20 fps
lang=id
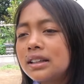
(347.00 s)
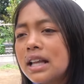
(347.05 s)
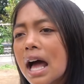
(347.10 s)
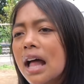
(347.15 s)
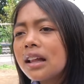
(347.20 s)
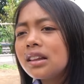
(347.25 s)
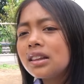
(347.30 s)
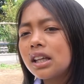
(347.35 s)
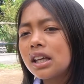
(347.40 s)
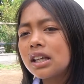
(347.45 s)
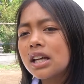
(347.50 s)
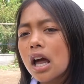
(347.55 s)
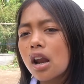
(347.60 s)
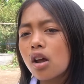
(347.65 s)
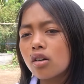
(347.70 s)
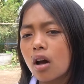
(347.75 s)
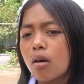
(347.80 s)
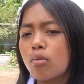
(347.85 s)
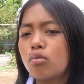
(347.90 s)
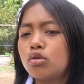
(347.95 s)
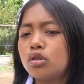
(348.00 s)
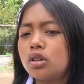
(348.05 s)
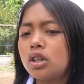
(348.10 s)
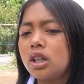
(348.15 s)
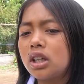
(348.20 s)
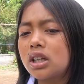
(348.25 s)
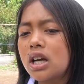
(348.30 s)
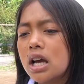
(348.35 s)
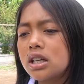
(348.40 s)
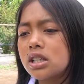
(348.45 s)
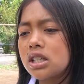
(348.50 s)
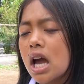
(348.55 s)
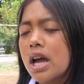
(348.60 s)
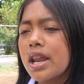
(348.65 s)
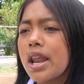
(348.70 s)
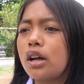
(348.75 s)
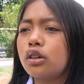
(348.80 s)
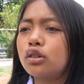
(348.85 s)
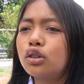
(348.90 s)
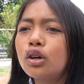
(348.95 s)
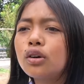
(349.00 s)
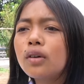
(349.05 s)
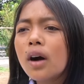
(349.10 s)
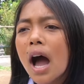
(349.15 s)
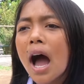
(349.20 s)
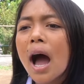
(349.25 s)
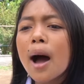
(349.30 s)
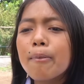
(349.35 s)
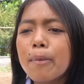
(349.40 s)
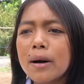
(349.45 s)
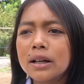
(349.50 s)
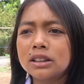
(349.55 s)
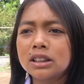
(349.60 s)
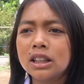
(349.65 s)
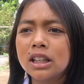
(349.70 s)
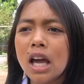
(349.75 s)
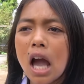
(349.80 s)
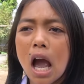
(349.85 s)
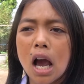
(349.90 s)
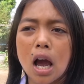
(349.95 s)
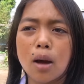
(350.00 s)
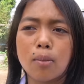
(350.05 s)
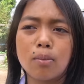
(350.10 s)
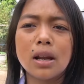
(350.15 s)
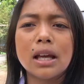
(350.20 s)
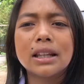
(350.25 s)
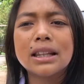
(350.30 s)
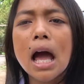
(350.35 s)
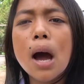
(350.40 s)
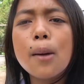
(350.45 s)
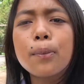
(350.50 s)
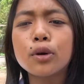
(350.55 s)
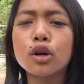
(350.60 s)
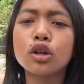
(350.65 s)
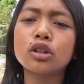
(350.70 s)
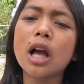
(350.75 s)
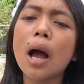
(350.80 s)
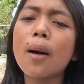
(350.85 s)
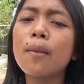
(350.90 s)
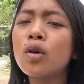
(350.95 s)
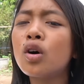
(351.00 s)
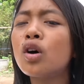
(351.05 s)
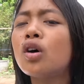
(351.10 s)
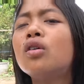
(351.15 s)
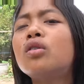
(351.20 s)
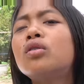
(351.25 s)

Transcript: Nanti kalau kamu dikasih anak dua, pasti akan meledak perut kamu.